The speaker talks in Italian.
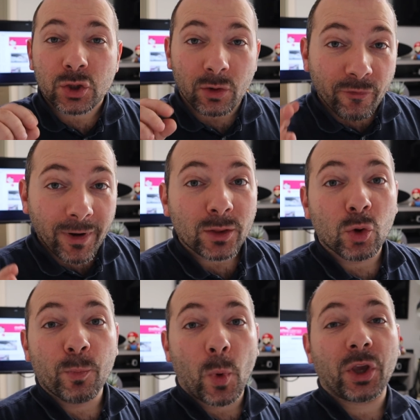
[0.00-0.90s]

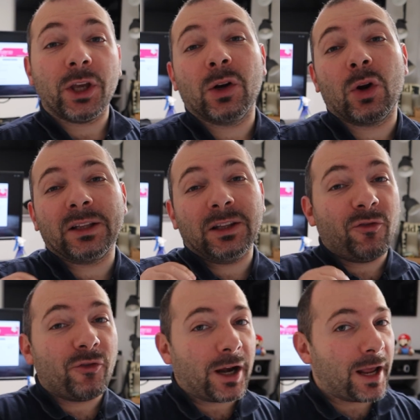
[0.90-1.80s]
soffrendo un pochino la
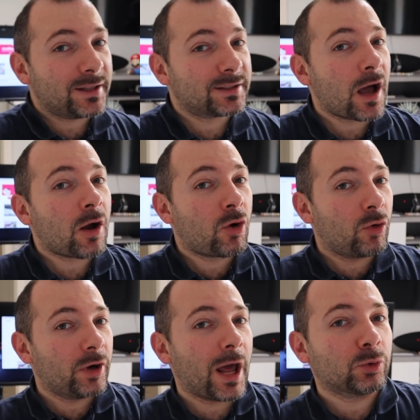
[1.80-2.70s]
differenza
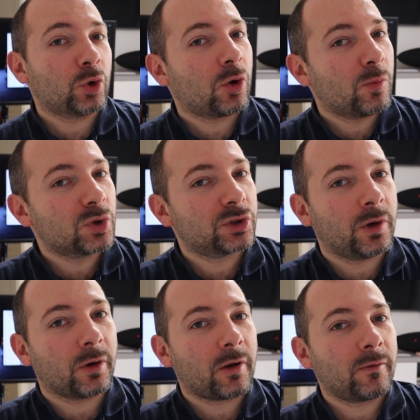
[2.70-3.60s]
con le auto a
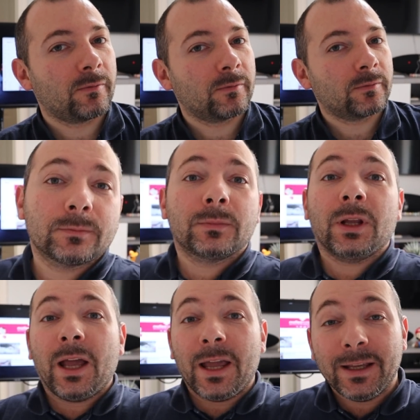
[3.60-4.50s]
combustione
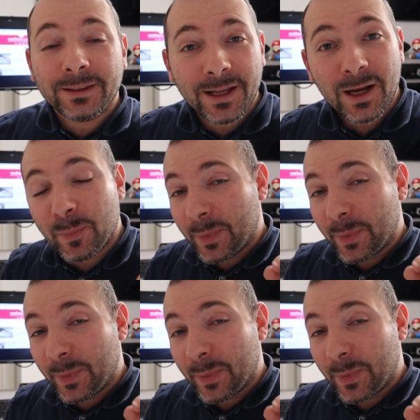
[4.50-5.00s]
e del